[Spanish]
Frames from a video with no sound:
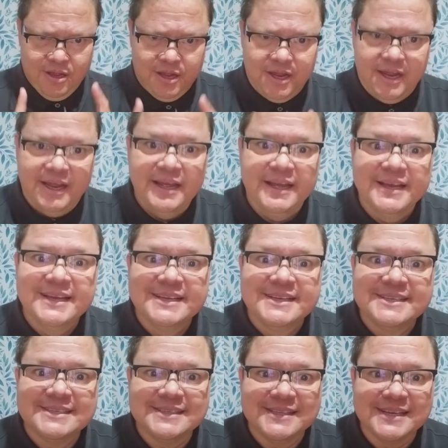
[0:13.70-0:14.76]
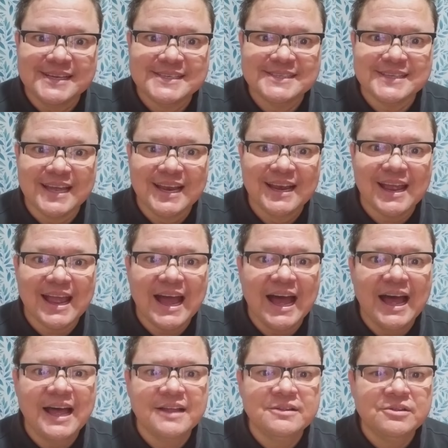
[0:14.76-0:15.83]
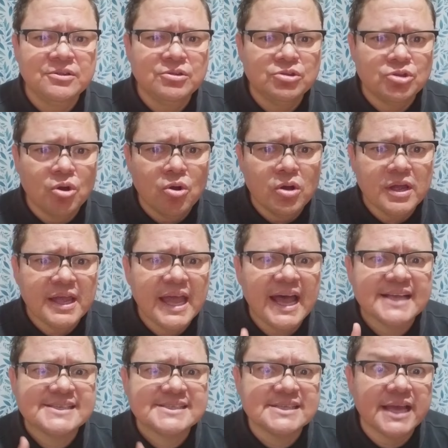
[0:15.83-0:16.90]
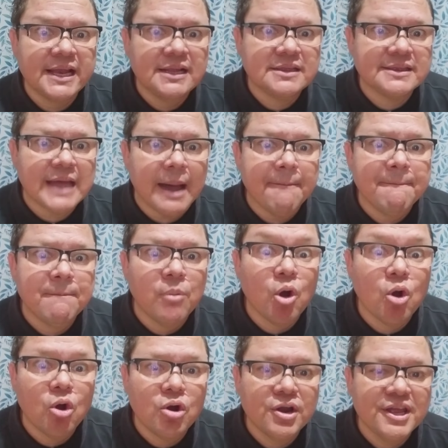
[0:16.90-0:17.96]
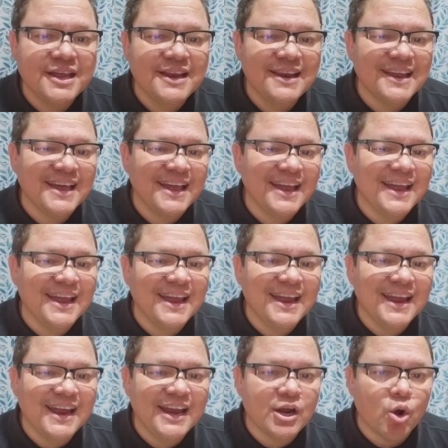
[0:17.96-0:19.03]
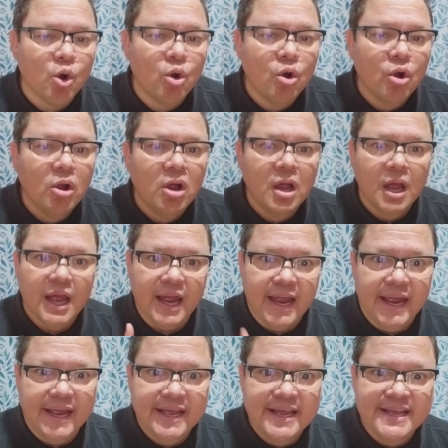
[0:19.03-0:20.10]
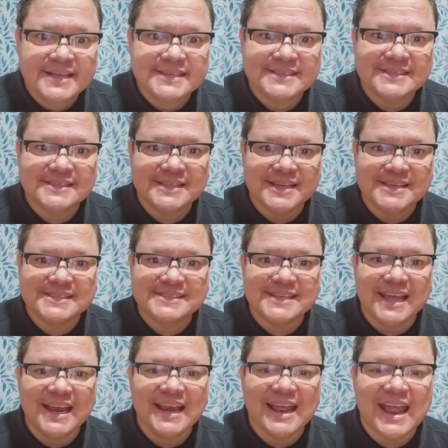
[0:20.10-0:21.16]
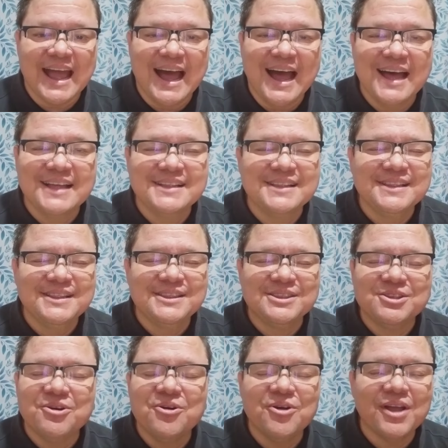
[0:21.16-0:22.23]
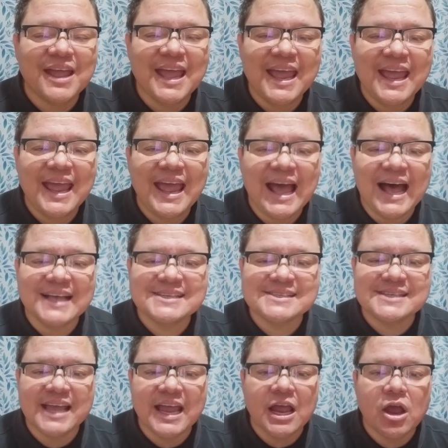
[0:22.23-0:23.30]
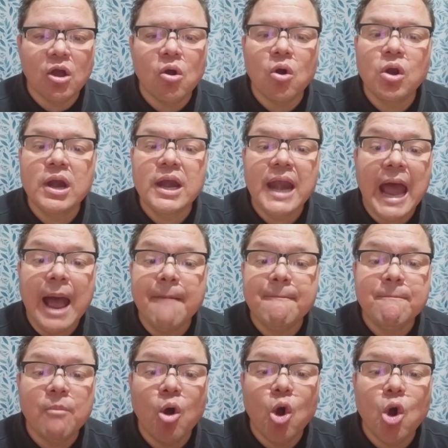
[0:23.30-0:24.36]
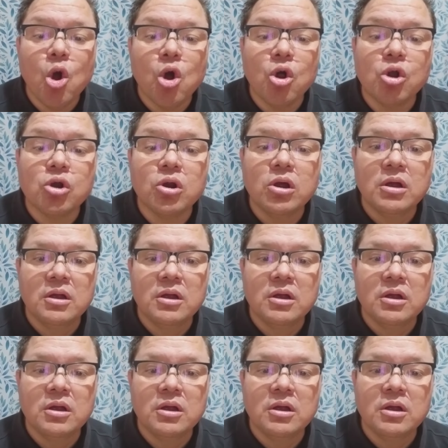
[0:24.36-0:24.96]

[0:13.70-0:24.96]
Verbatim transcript: Este es el canto que hace el tamborilero. Este es el canto que hace con amor.